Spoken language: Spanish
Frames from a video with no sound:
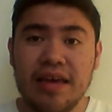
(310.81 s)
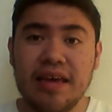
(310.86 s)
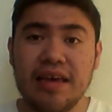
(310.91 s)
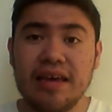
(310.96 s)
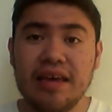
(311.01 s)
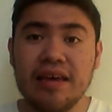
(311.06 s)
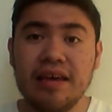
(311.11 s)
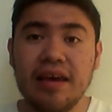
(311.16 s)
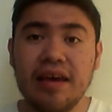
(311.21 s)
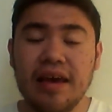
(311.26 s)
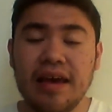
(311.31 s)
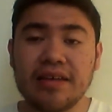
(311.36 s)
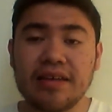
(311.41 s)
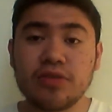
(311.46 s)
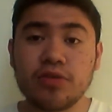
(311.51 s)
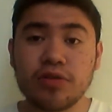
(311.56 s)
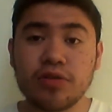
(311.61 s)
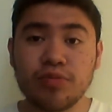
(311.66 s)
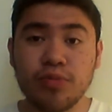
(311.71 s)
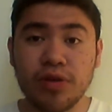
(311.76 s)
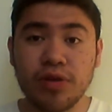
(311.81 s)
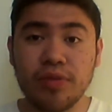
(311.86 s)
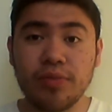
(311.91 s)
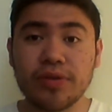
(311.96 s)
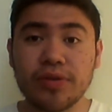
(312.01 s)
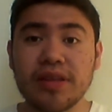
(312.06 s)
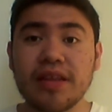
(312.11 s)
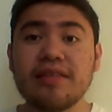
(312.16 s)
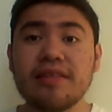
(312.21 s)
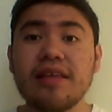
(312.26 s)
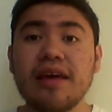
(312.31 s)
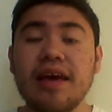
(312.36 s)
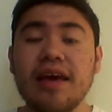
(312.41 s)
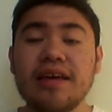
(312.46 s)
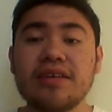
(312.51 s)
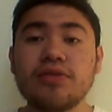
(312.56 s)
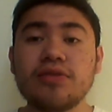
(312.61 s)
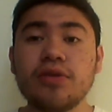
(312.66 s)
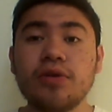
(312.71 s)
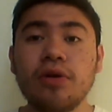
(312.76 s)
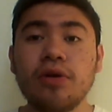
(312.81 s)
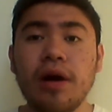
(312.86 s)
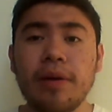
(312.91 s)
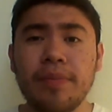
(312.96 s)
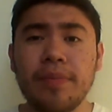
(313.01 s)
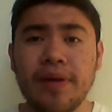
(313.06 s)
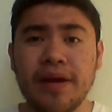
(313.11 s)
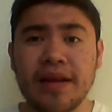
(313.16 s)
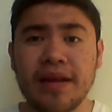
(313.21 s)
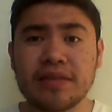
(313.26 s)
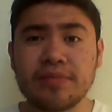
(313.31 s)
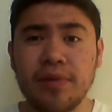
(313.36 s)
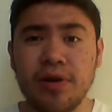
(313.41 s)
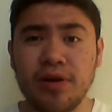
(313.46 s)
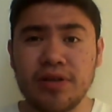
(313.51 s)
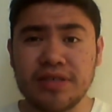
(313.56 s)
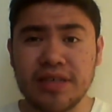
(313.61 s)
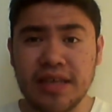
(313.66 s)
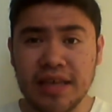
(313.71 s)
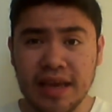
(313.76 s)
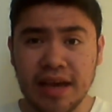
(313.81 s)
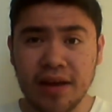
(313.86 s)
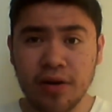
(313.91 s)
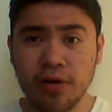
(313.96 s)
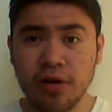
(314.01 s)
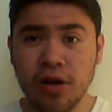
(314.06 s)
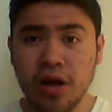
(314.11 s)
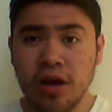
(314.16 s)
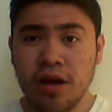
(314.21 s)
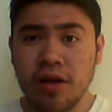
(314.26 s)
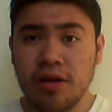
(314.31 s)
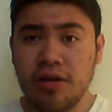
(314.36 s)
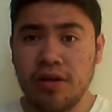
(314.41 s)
y esto es muy importante, esto apenas me lo enseñaron,